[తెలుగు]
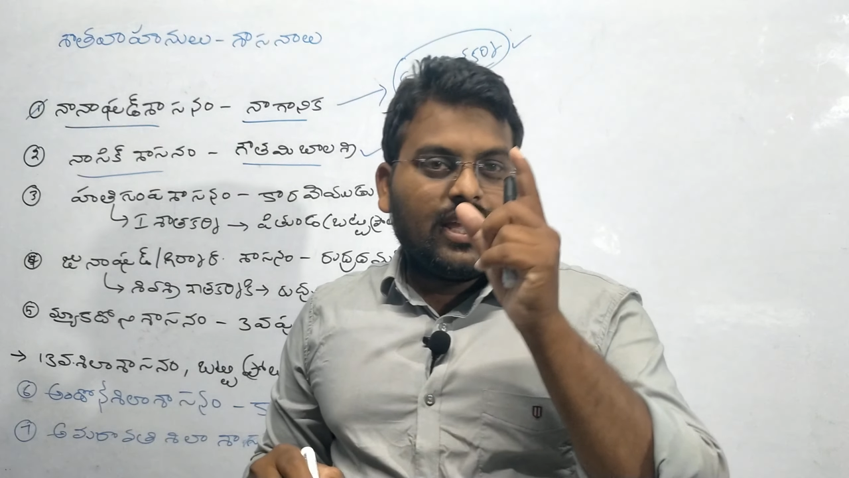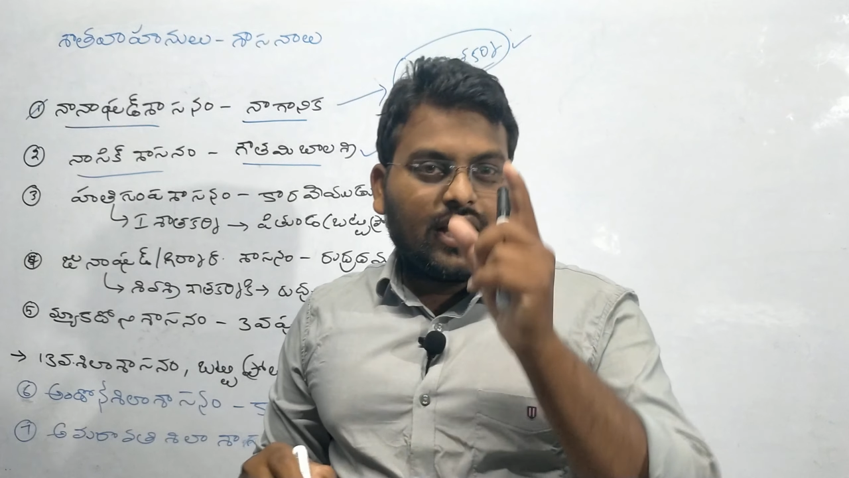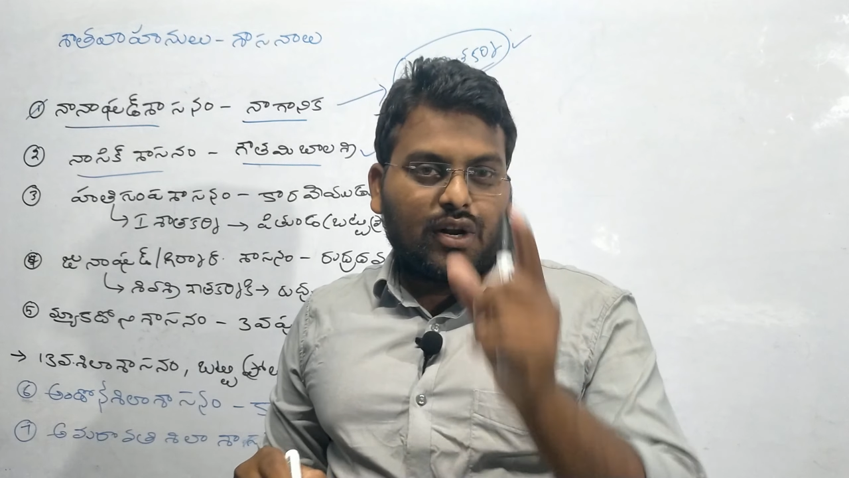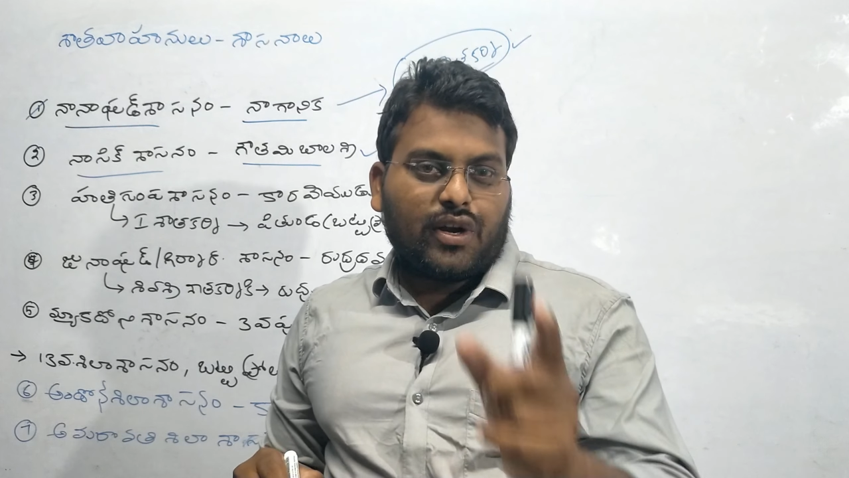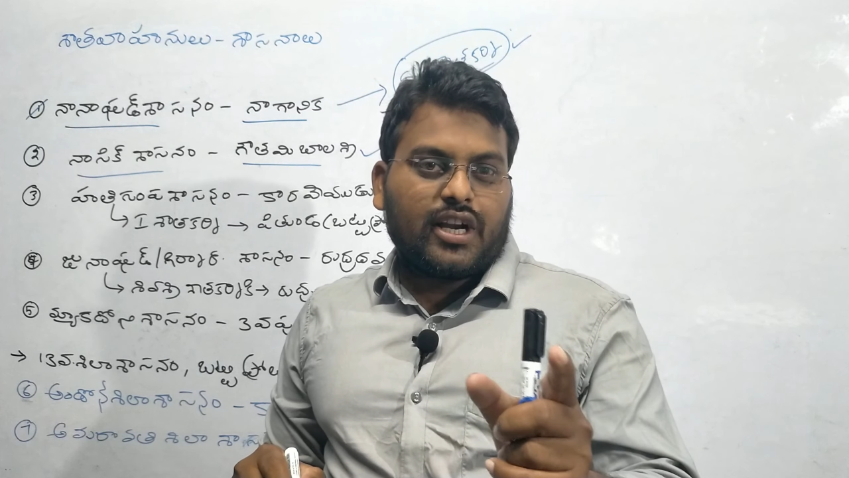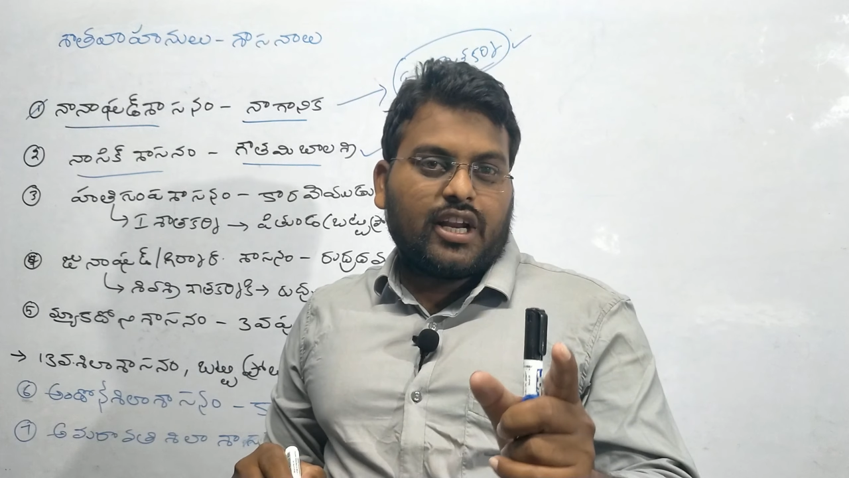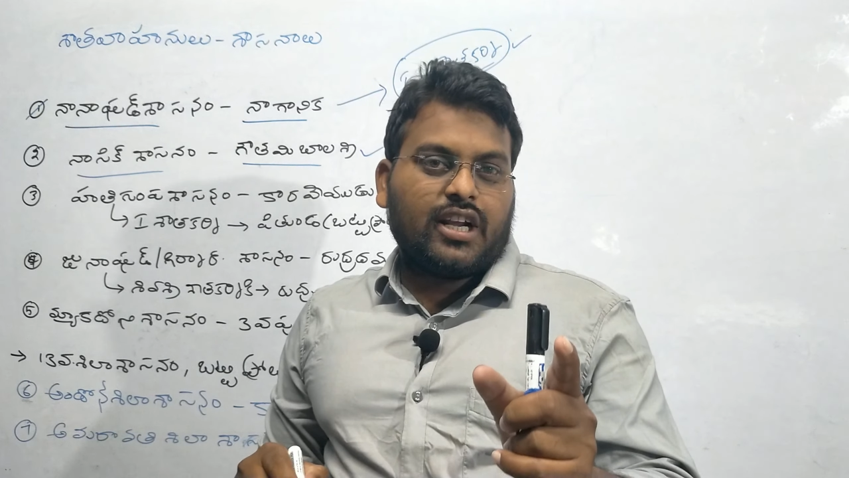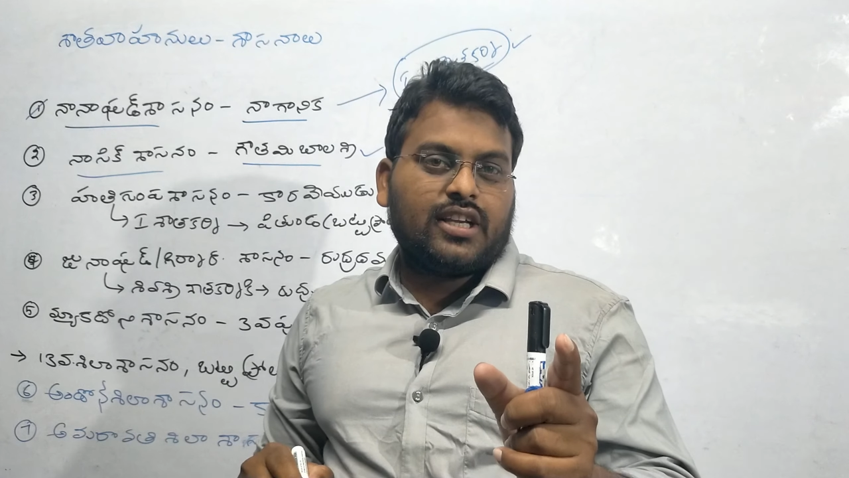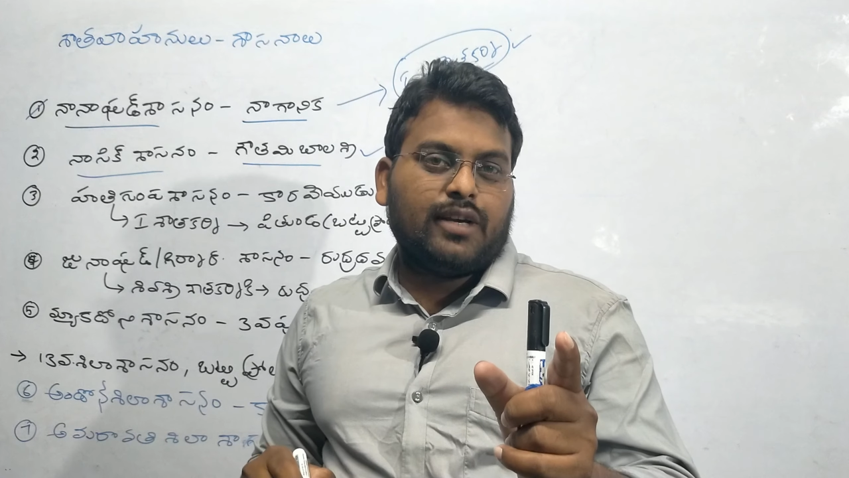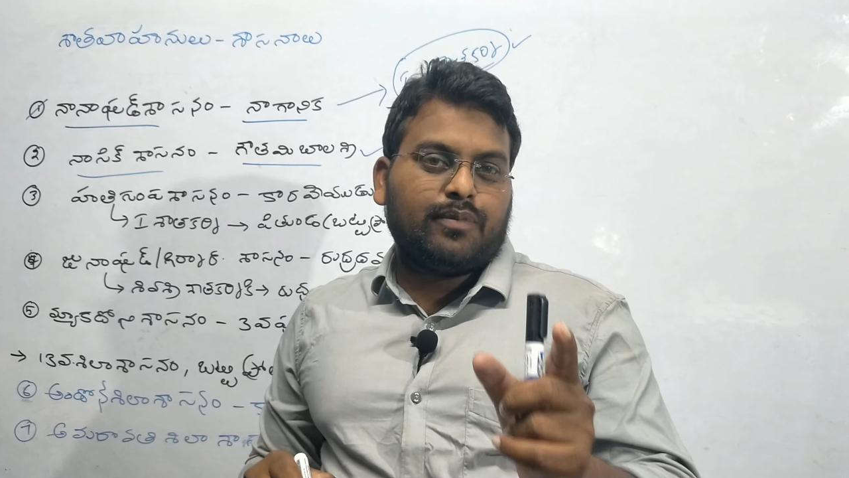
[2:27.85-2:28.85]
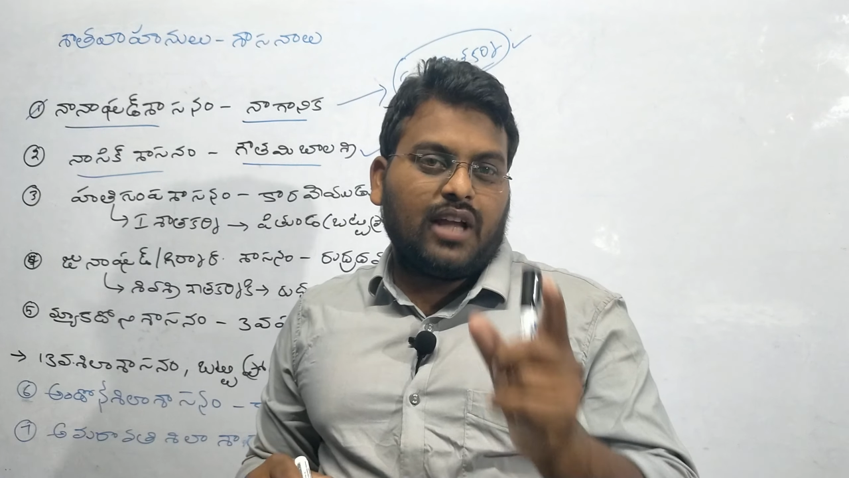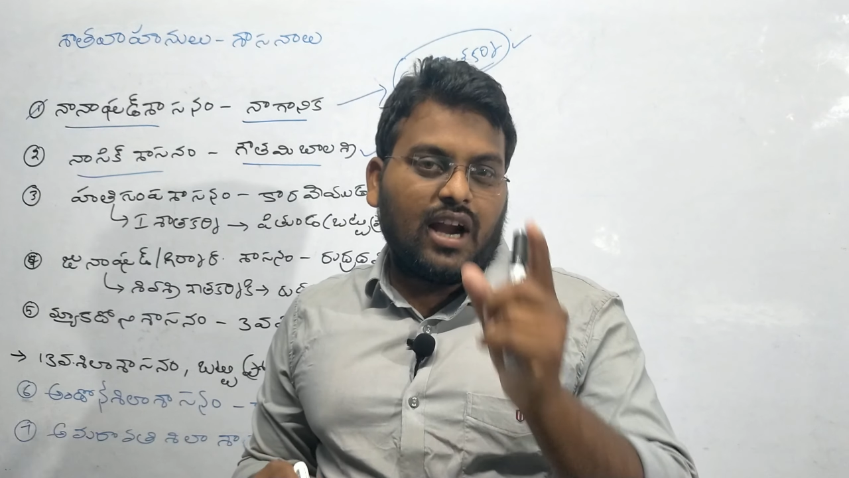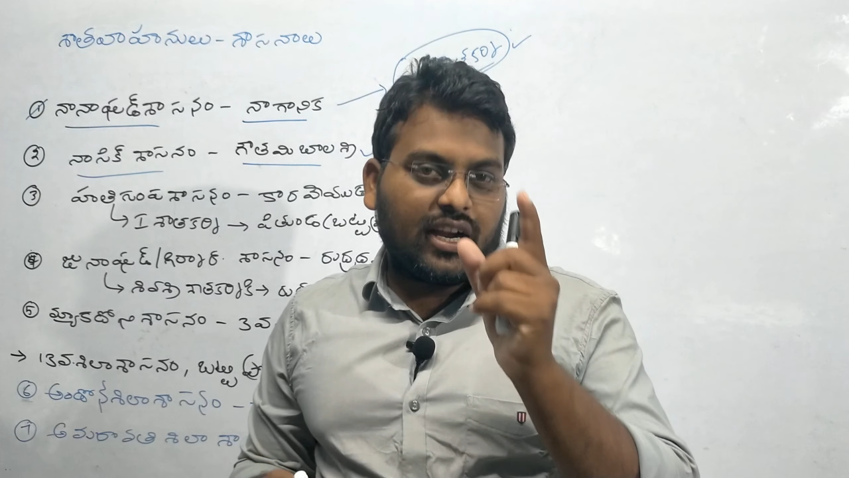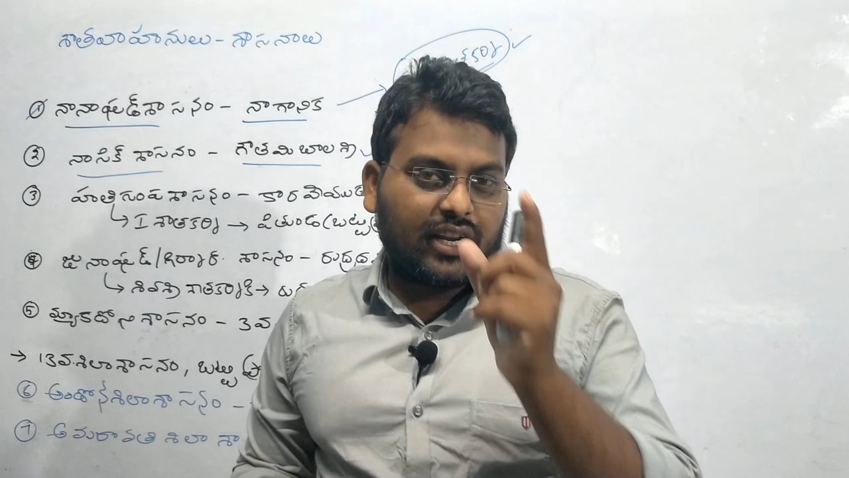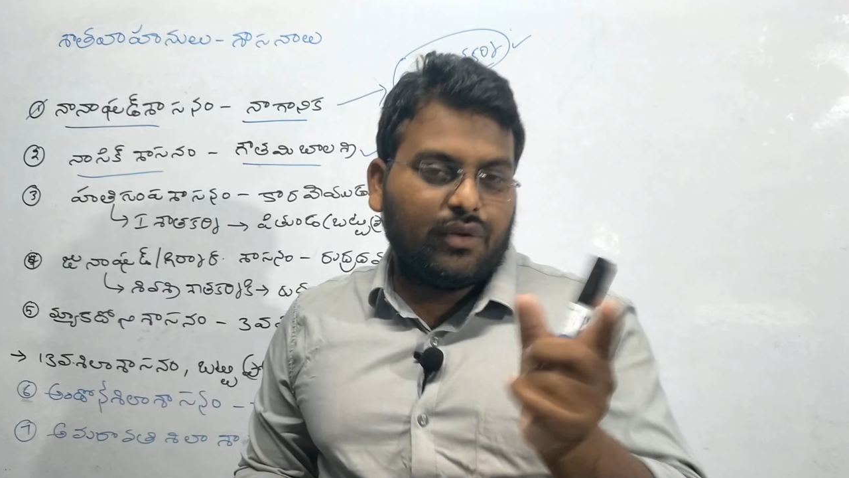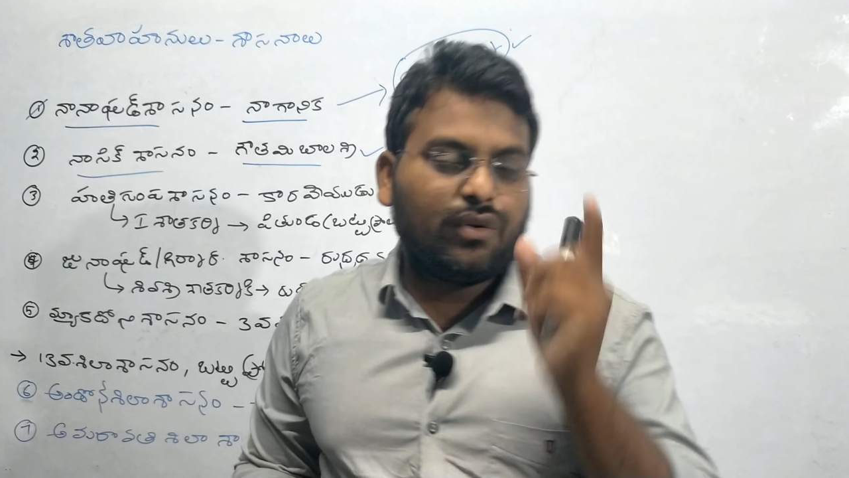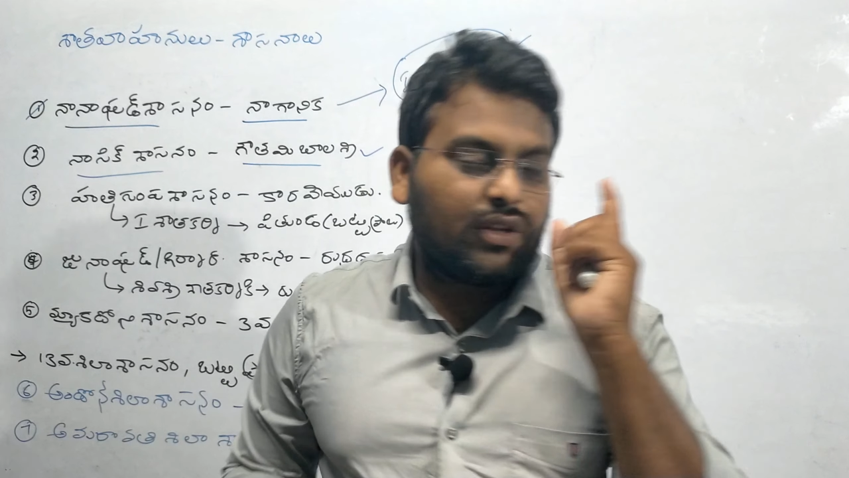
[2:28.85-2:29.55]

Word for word: ఇక్కడ ఒక ట్రిక్ చెప్తా ఆ ట్రిక్ను